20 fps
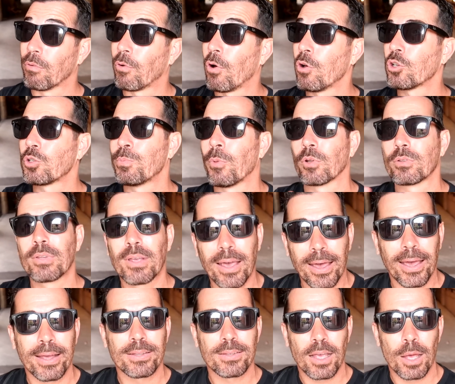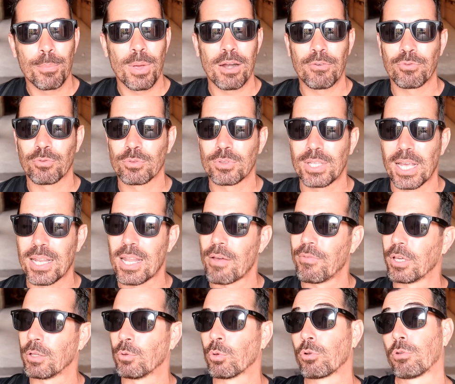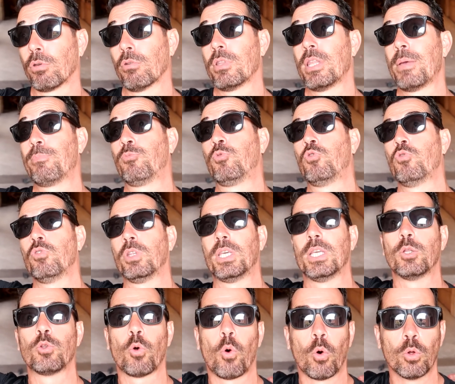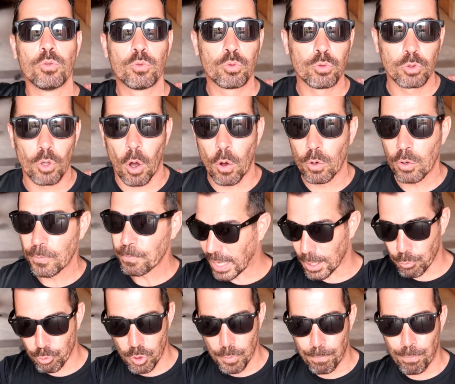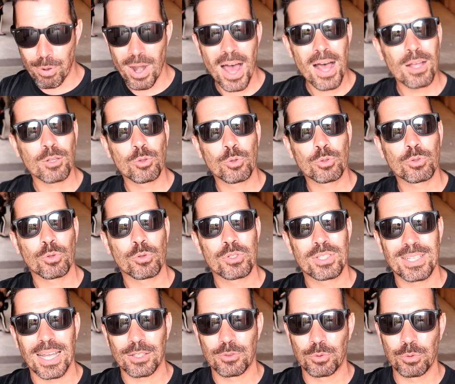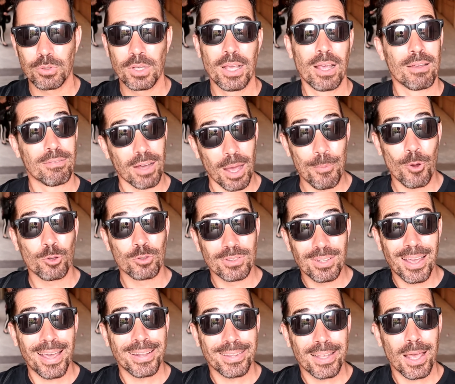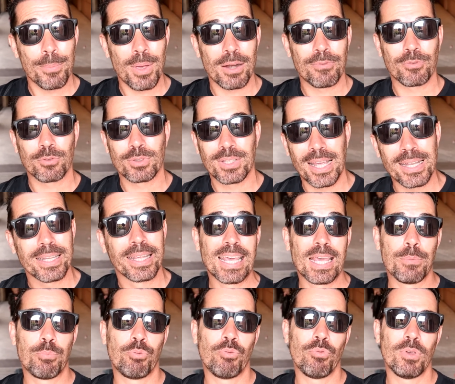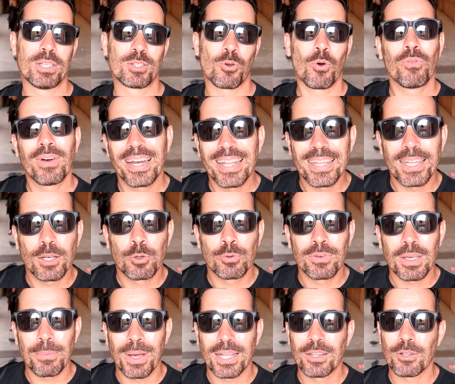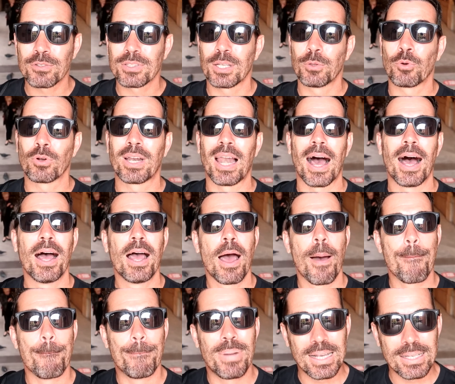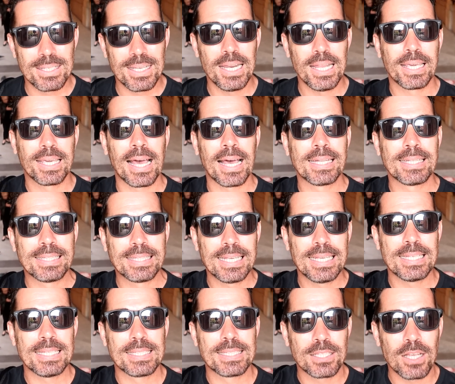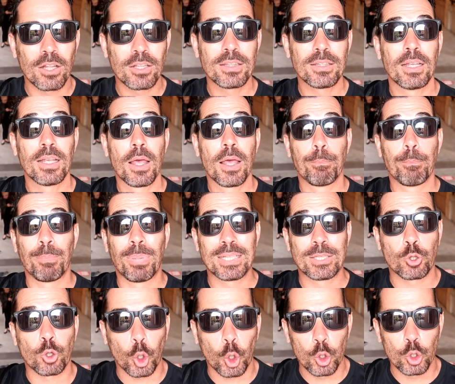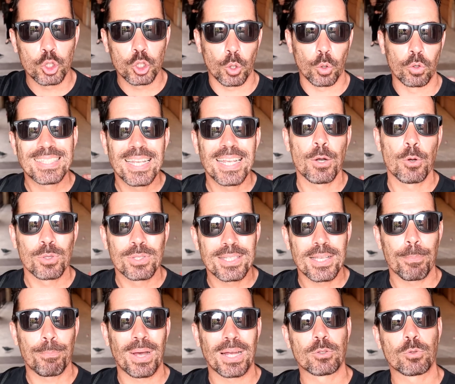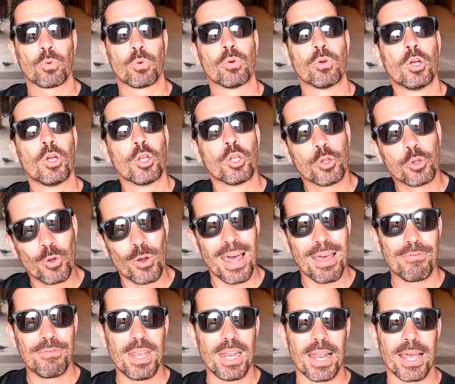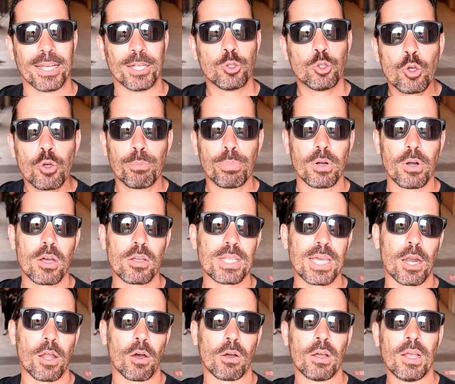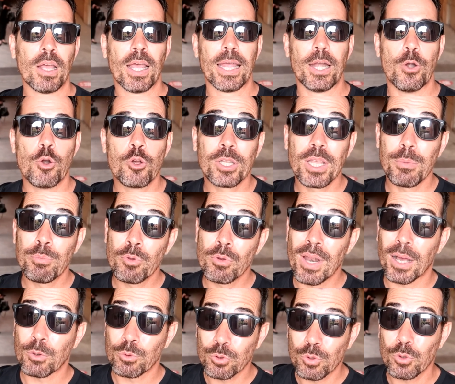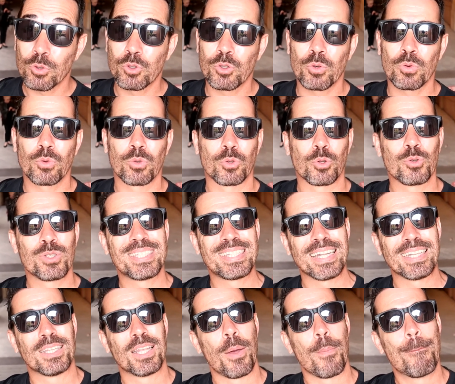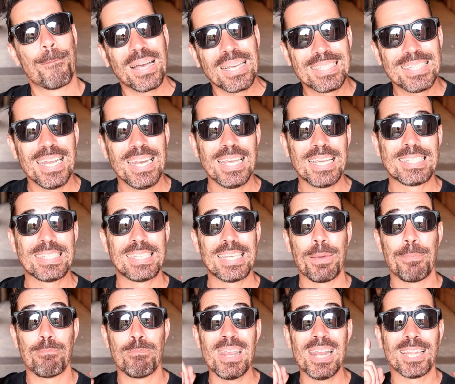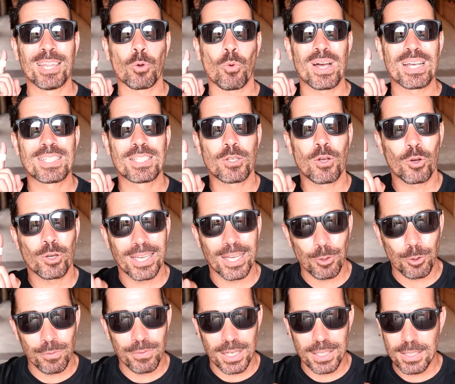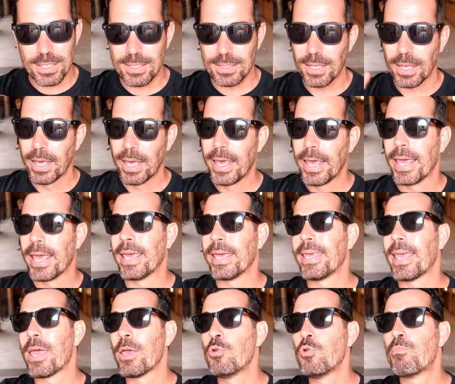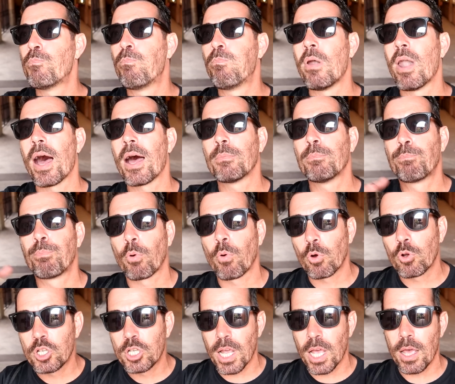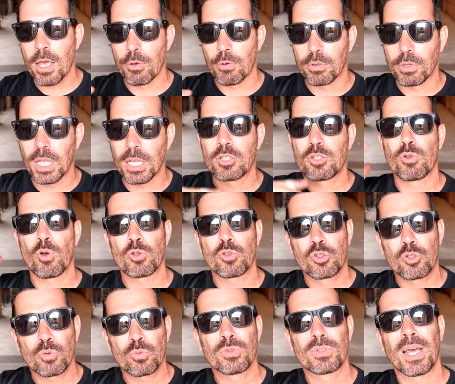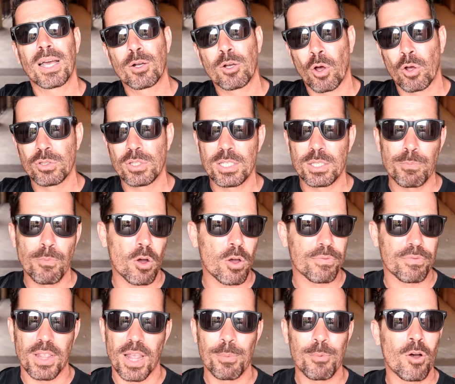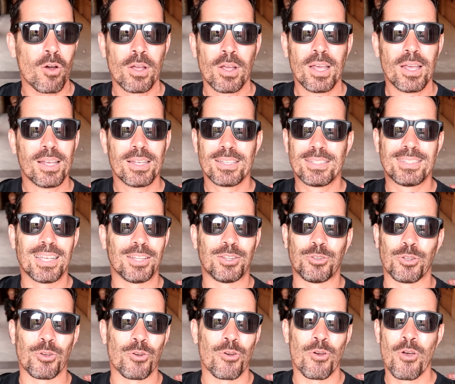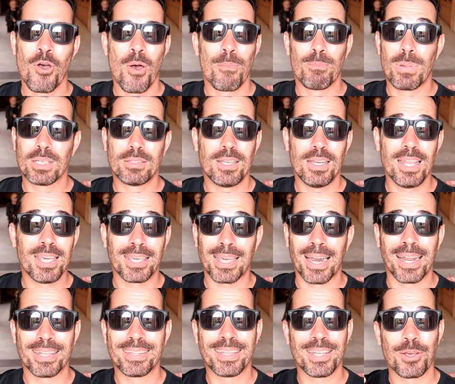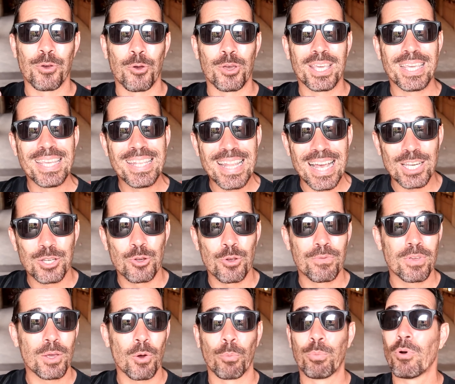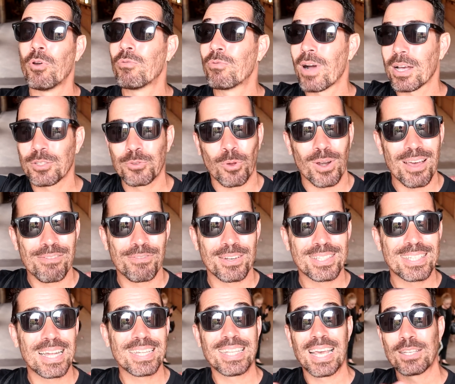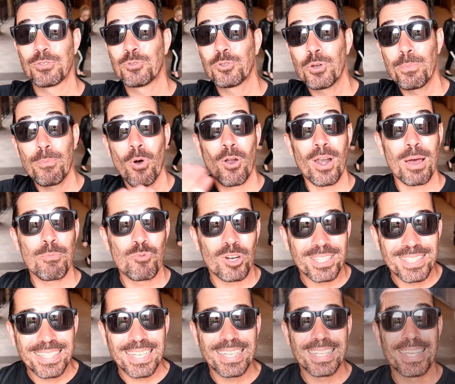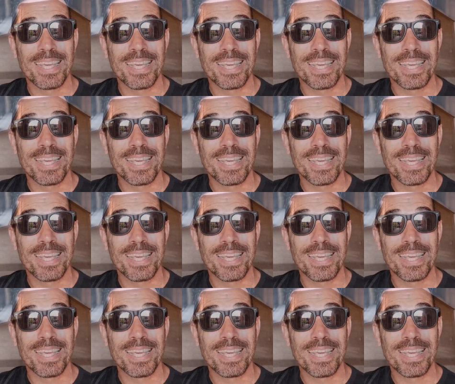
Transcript: Franchement, très très belle fontaine avec donc euh, Neptune qui trône tout en haut et puis plein d'autres statues. Vraiment une très très belle fontaine. Et puis, ce qu'on va aller découvrir maintenant, c'est donc la Basilica di San Petronio. C'est le saint patron de la ville de Bologne. Alors, le début de la construction de cette basilique, c'est 1390 et il y a eu plein de projets euh, d'extension, d'agrandissement et finalement, cette euh, basilique, a été euh, inachevée. On peut le voir sur la façade, il y a seulement la moitié